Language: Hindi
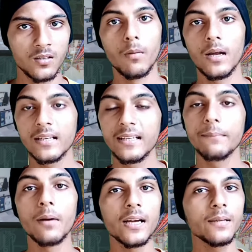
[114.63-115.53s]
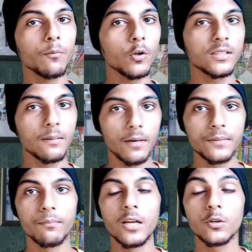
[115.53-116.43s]
मार्क की माँ की मौत के
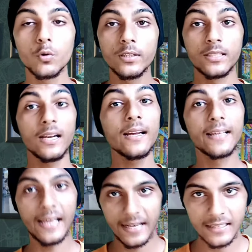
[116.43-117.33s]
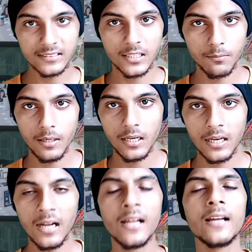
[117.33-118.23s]
बाद मार्क को इतना गहरा सदमा
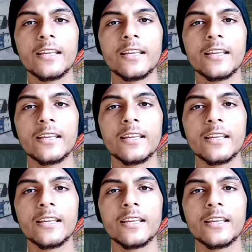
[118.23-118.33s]
लगा